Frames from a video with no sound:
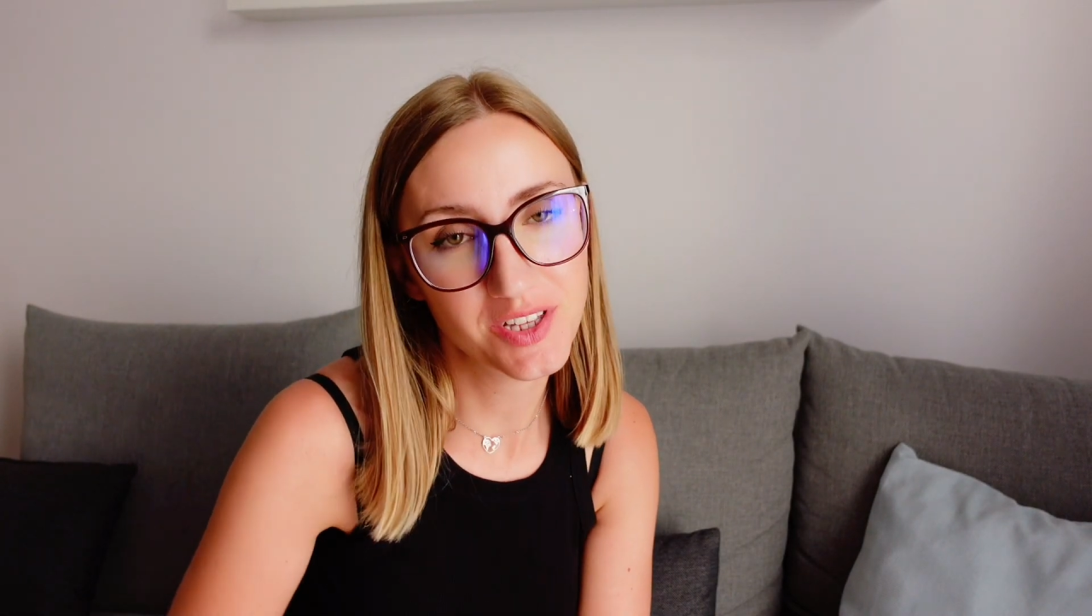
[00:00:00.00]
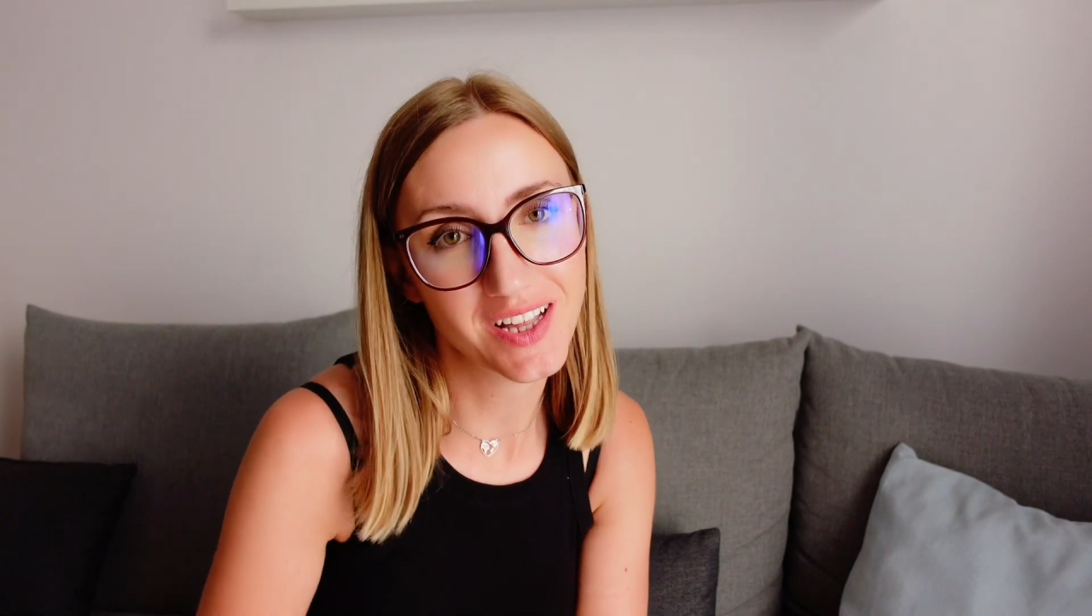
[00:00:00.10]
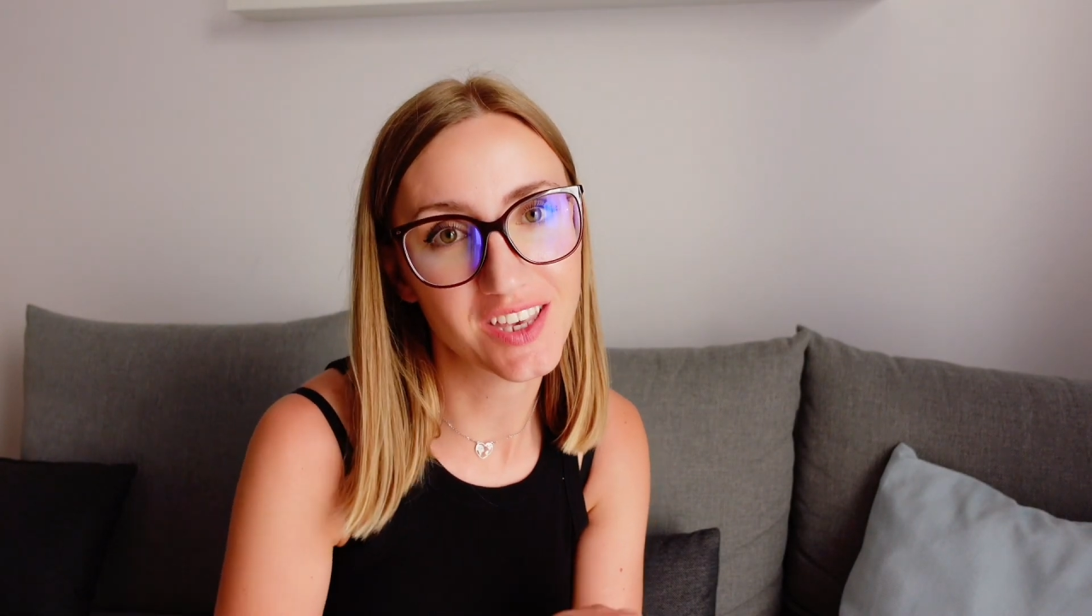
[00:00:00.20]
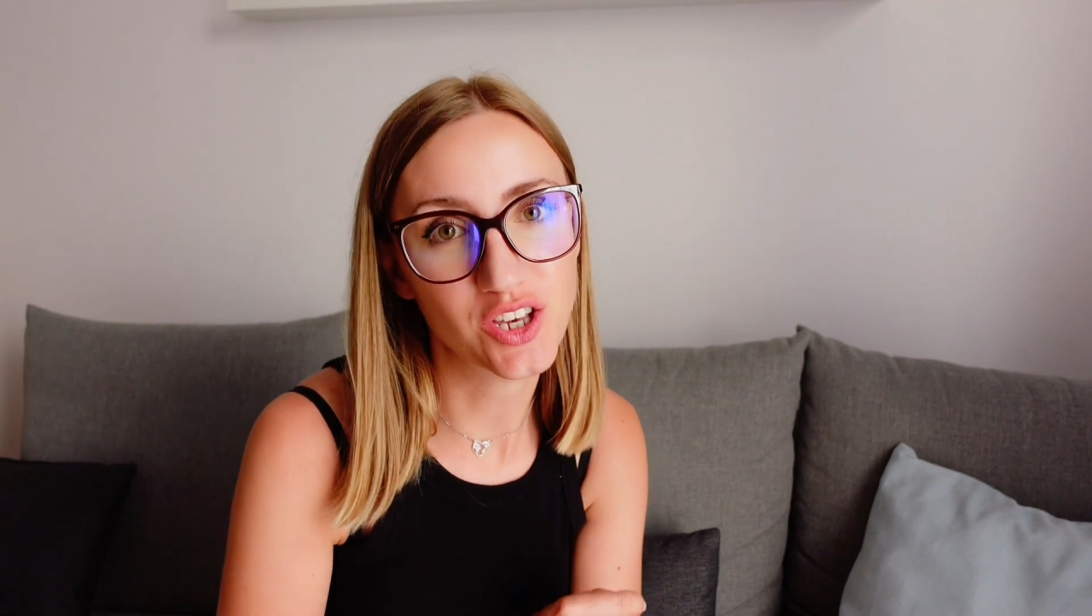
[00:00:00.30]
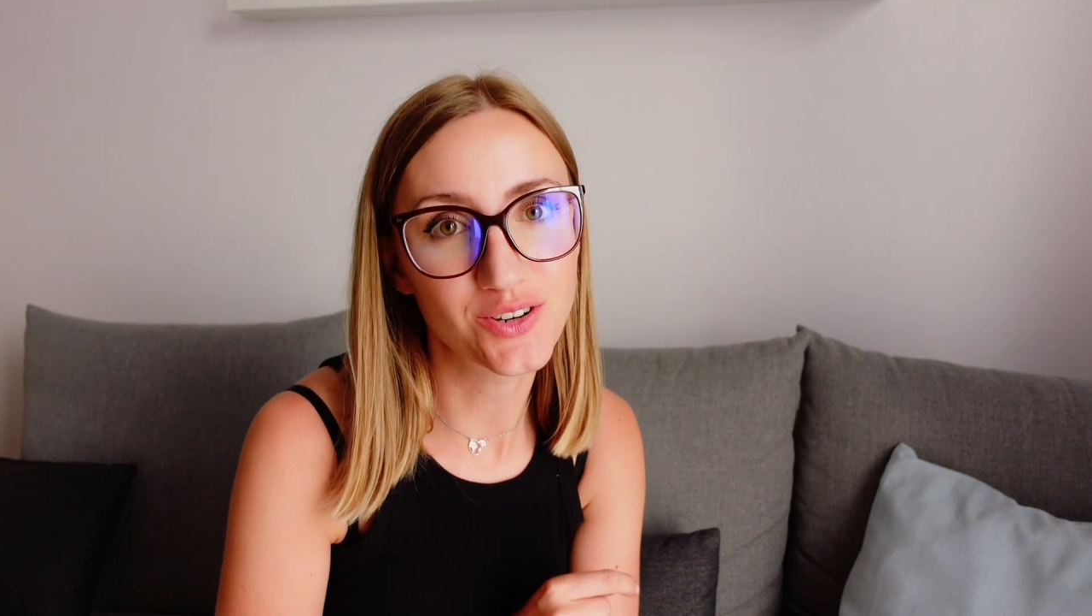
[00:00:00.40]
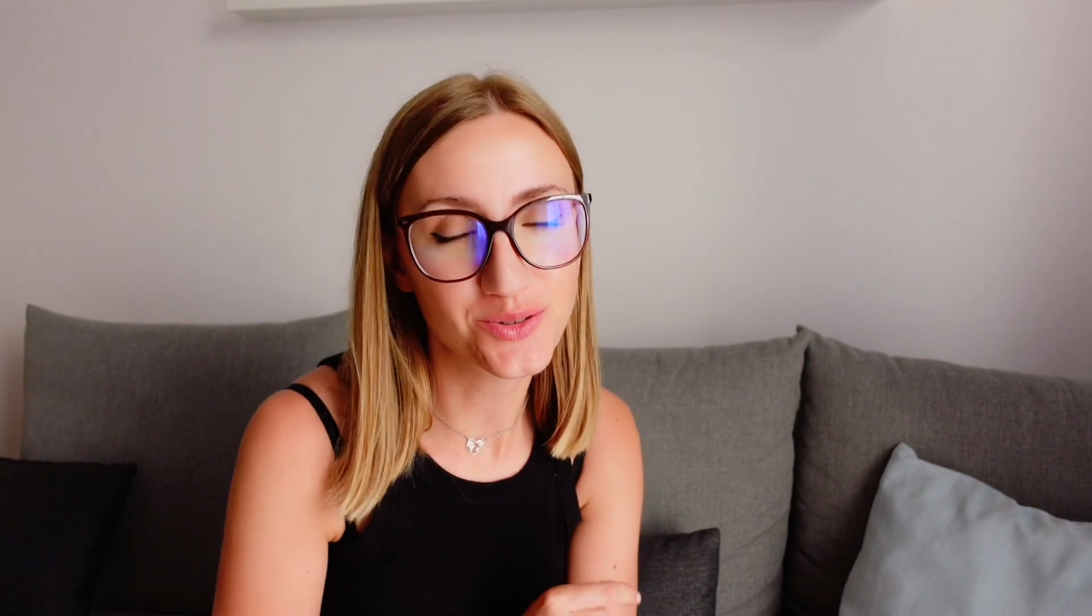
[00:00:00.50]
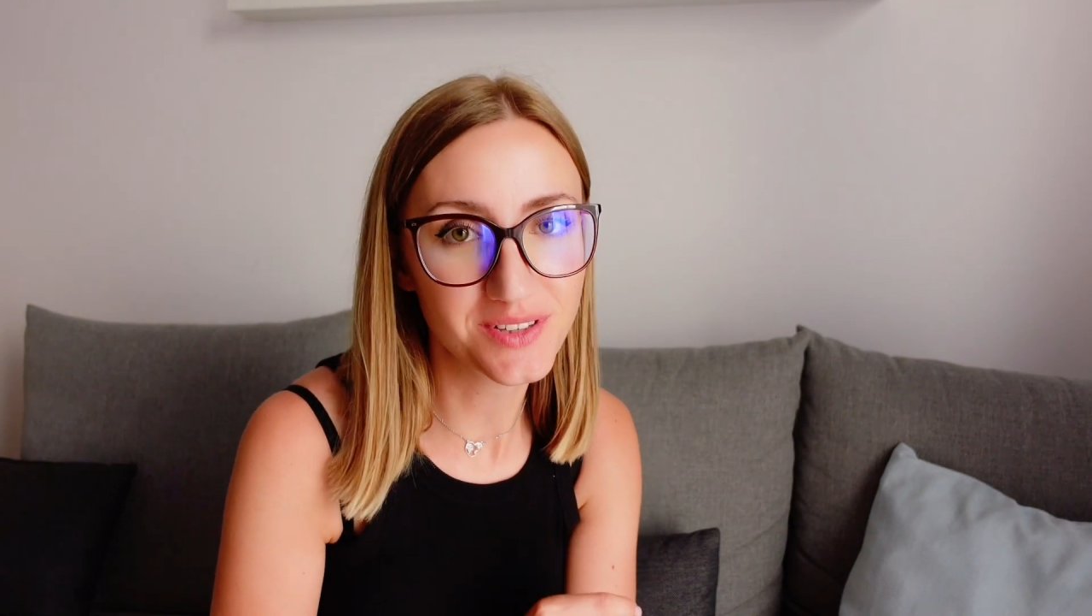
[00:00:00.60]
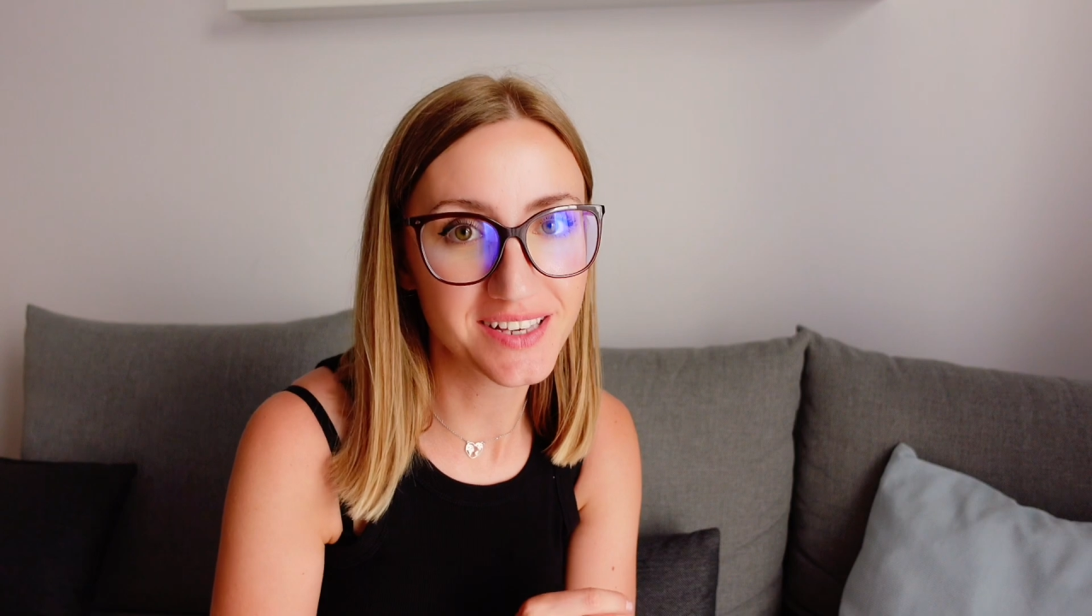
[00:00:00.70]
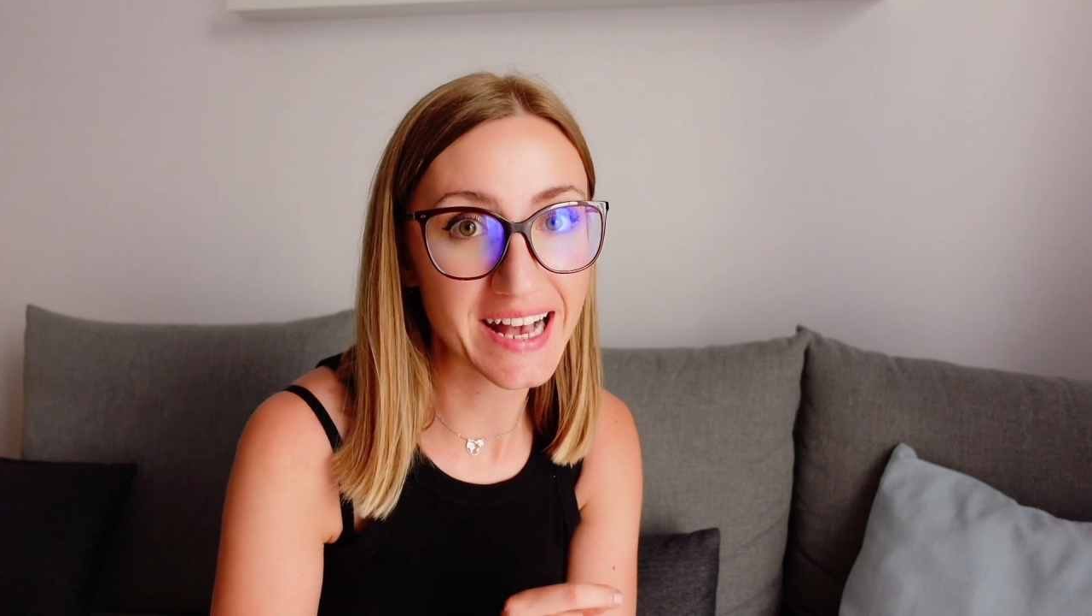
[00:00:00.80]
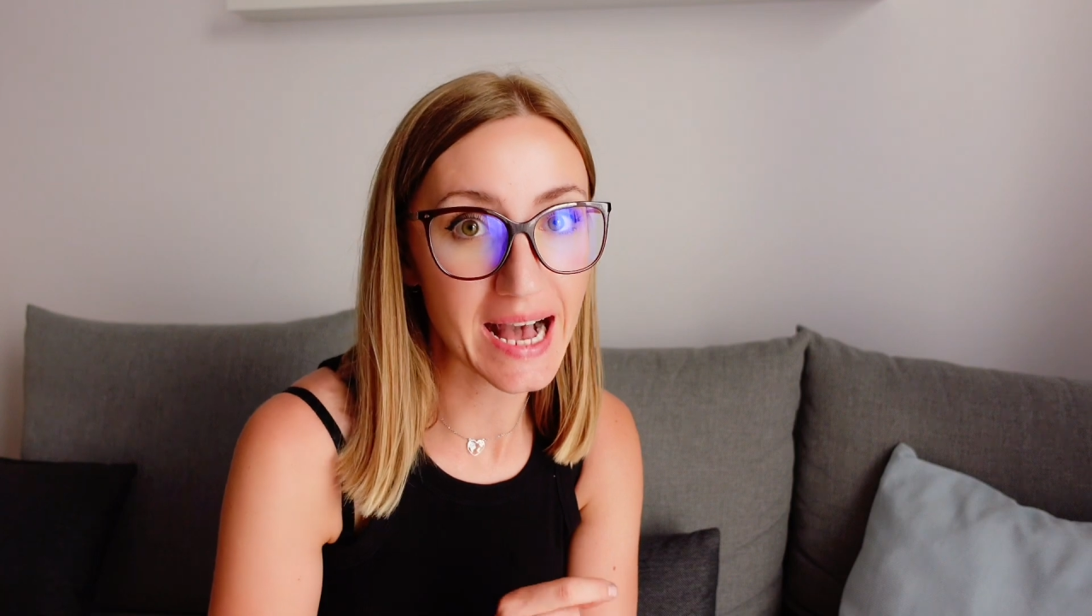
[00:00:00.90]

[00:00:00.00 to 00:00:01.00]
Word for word: to taki krótki